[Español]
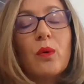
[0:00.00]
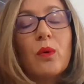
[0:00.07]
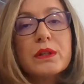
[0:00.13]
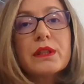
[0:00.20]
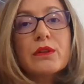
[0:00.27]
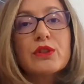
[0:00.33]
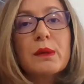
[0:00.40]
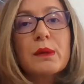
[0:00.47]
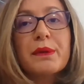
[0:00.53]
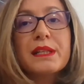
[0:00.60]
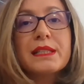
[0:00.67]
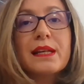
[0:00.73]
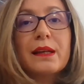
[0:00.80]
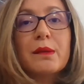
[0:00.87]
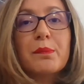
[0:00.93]
o es de los que
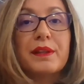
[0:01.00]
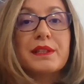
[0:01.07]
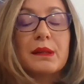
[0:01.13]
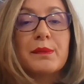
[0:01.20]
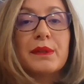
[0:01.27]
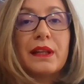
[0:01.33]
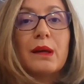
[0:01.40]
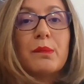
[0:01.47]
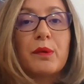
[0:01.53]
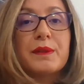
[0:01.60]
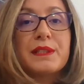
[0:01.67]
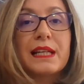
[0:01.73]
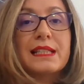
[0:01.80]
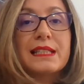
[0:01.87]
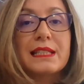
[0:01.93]
piensa que precisamente hay que
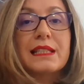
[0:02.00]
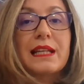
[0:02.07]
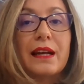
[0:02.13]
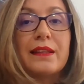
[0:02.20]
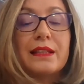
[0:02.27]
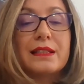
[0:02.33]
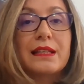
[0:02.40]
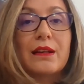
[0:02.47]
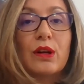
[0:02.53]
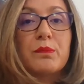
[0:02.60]
aprovechar estas caídas que